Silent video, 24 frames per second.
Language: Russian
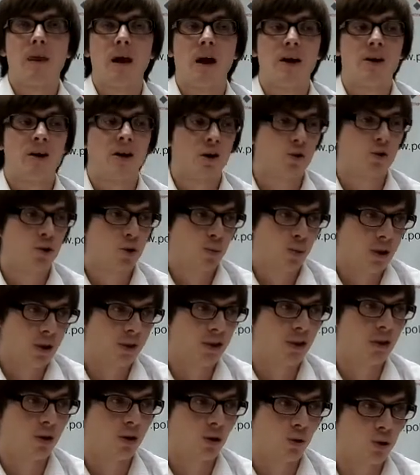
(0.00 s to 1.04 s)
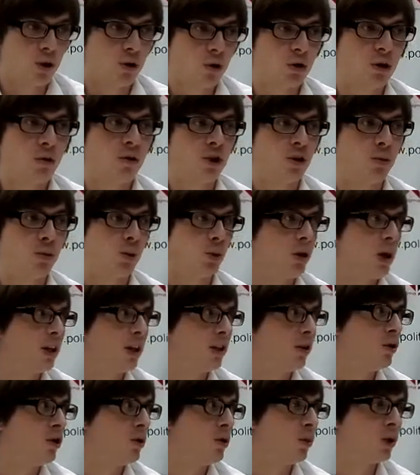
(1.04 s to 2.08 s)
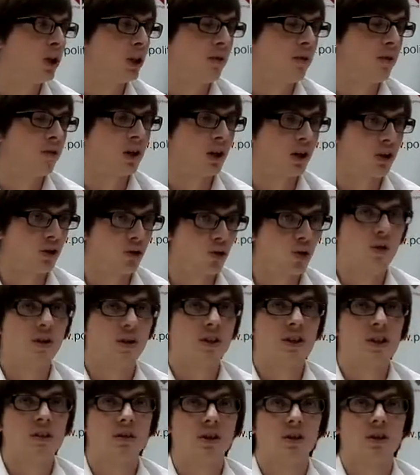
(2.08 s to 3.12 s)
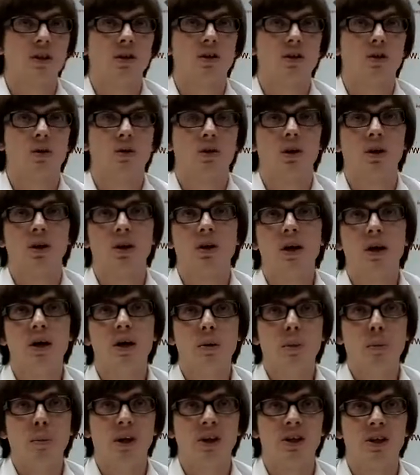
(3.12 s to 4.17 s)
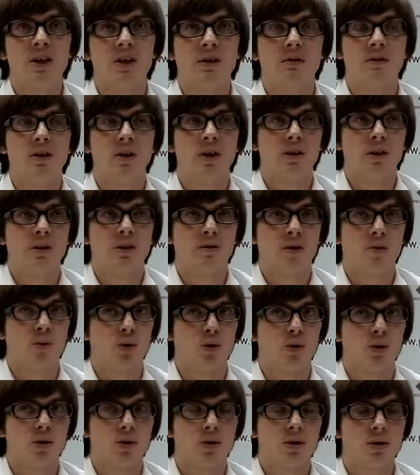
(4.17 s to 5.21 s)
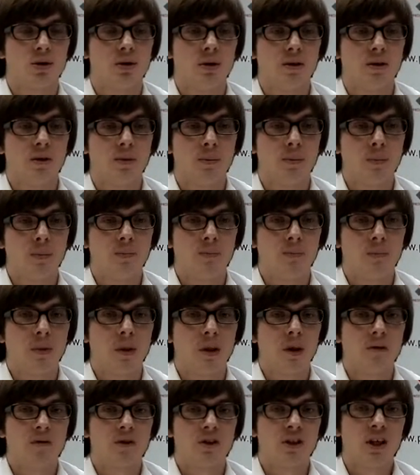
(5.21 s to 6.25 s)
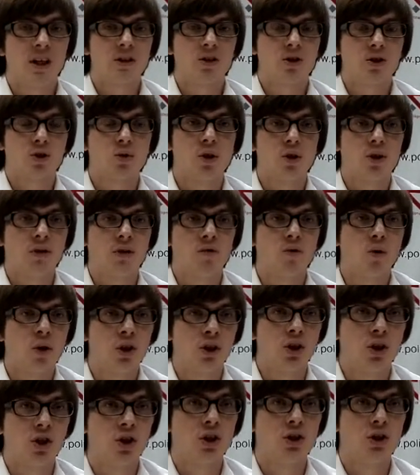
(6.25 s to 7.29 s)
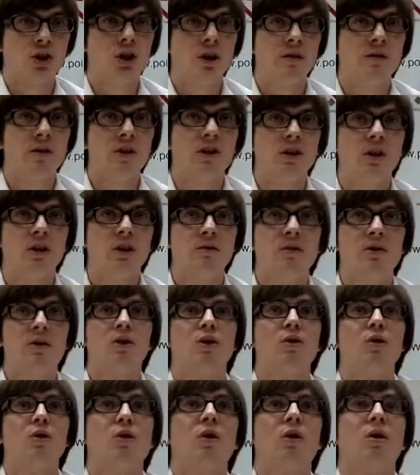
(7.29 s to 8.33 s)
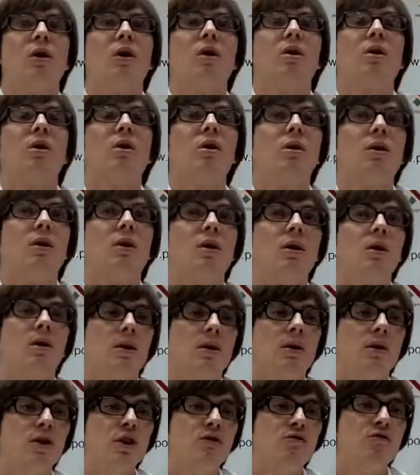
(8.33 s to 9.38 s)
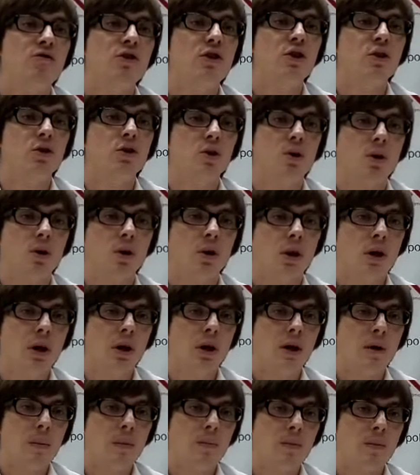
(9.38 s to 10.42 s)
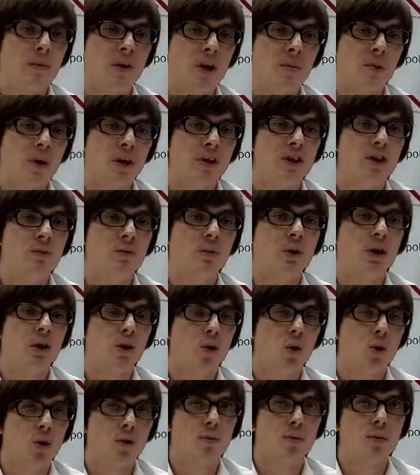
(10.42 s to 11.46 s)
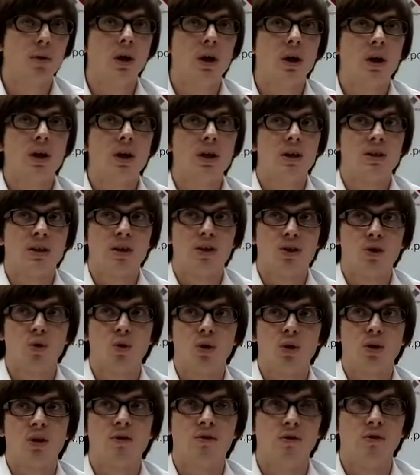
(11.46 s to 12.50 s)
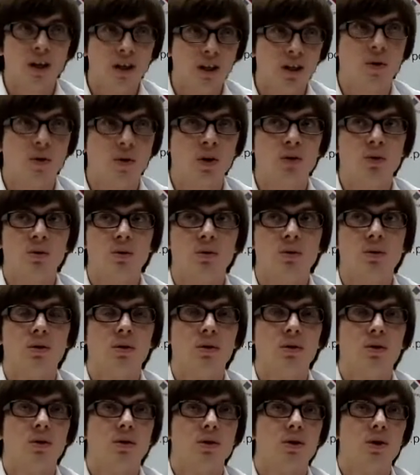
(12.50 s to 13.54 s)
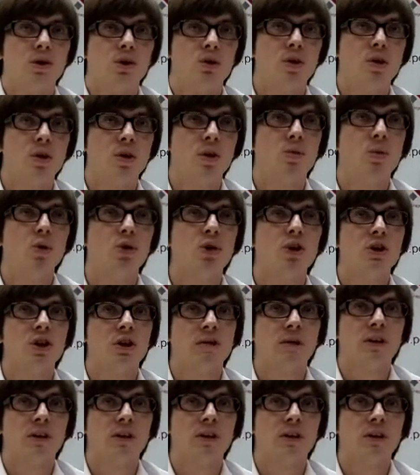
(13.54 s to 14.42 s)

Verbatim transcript: А я хочу спросить и у народного депутата, и у депутатов городского совета, которые блокировали этот вопрос. А вы знаете, сколько в городе Чернигове не доведено, не введено необходимых норм застройки в этом году? Сколько будет не